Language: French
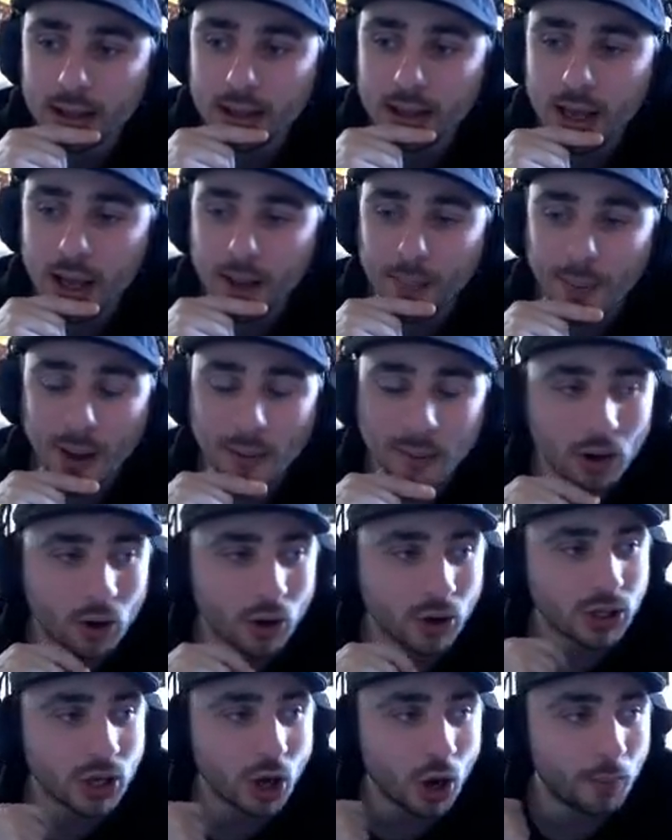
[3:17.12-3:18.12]
Et Père
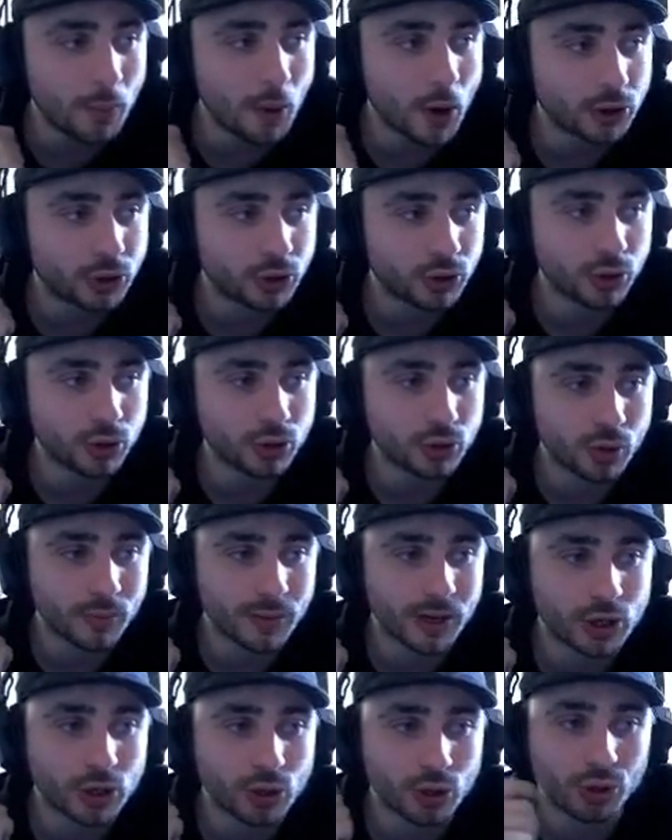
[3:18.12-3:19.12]
qui remporte euh, son
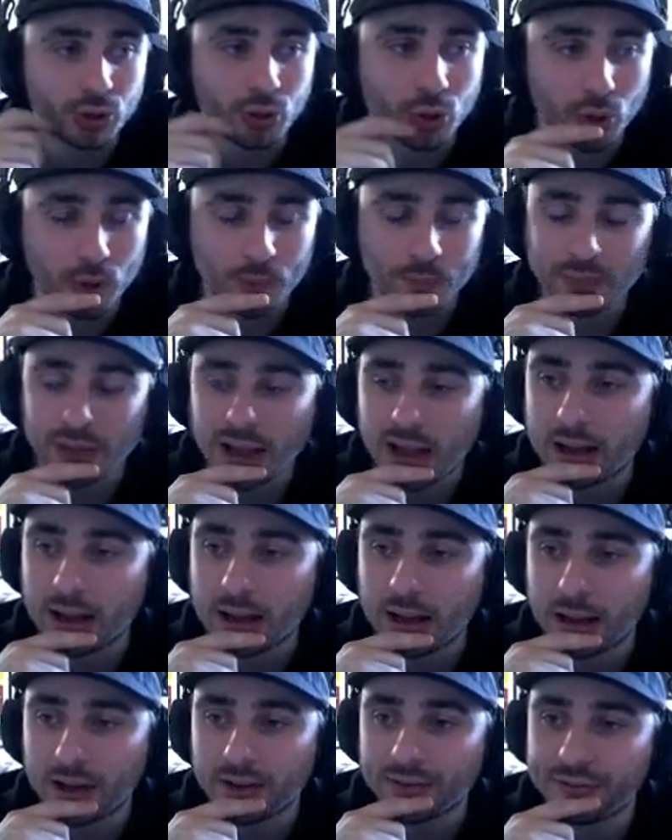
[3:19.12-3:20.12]
match 2
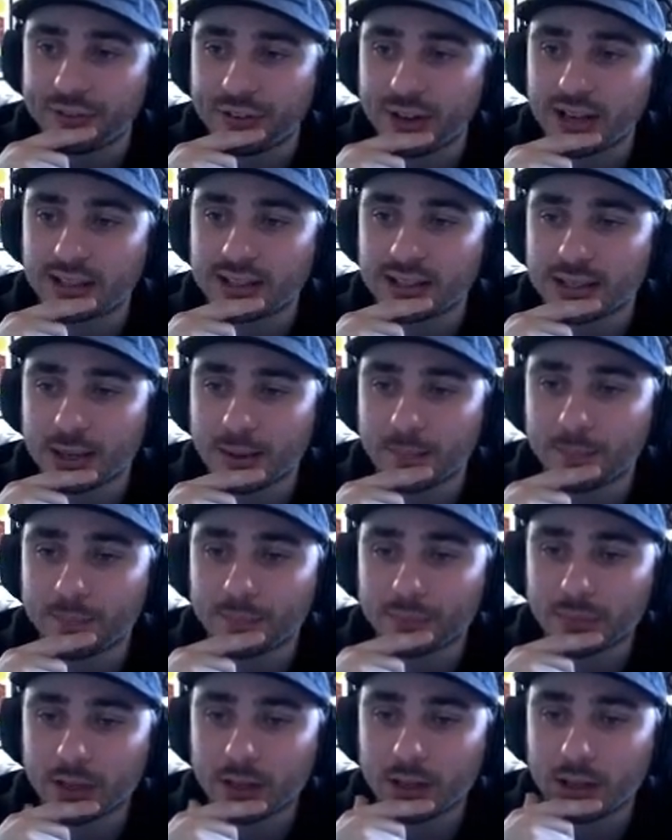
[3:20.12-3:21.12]
à 1 face
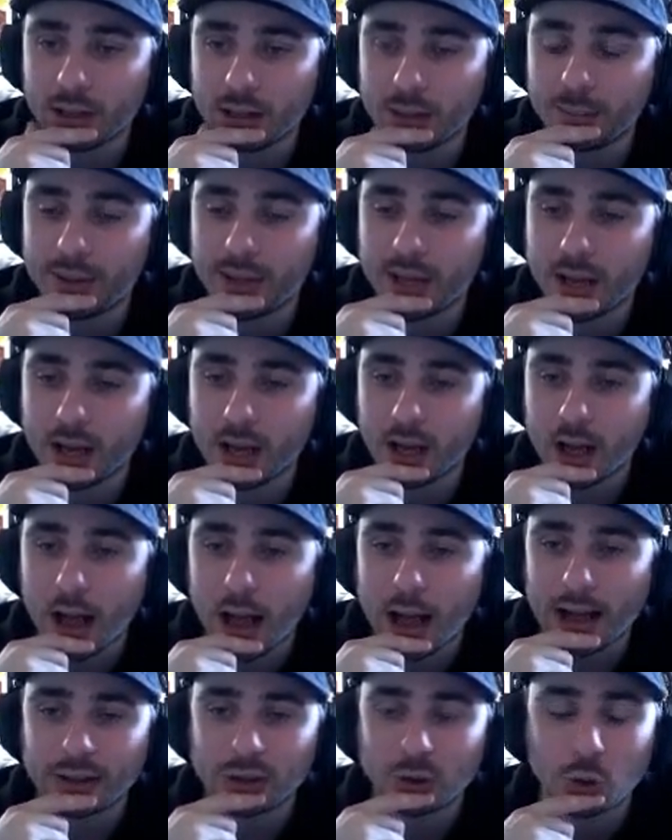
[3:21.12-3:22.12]
eh bien,
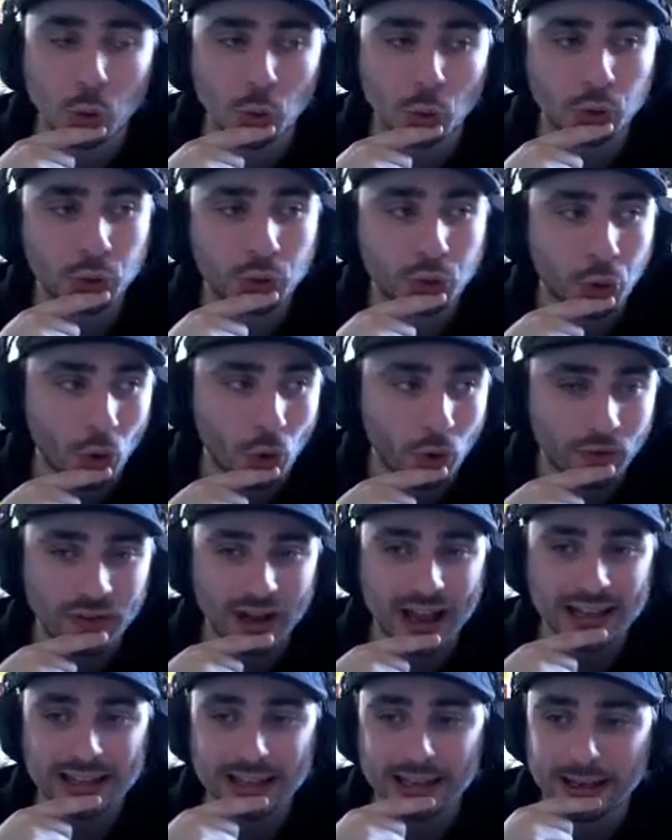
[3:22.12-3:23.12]
à Tonton
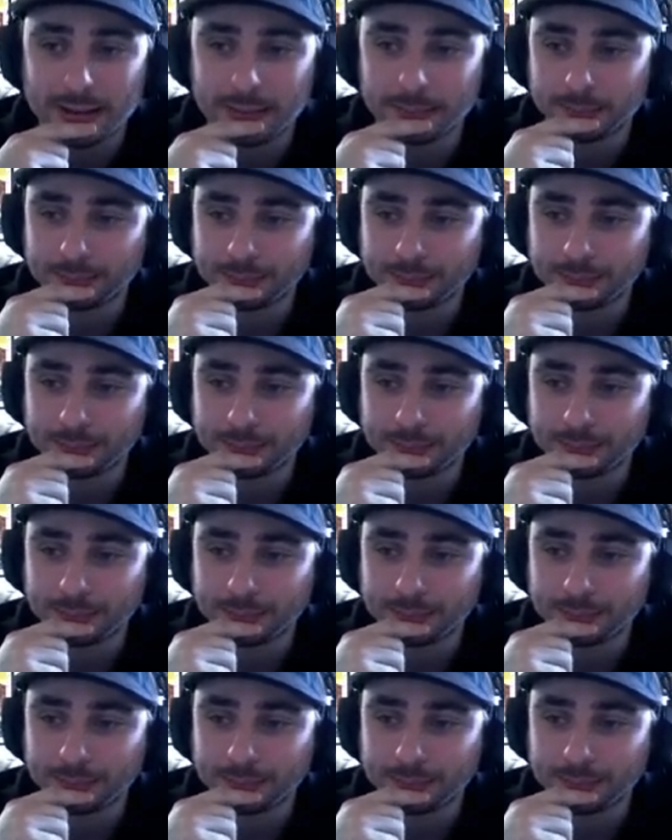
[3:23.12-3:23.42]
Vaillé.